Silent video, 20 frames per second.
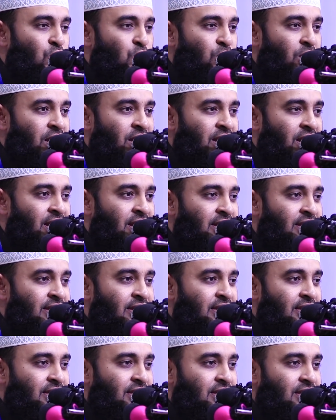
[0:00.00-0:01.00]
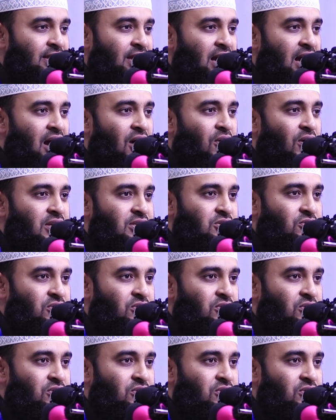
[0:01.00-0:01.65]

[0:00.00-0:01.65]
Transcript: গুণা নাই আওয়াজ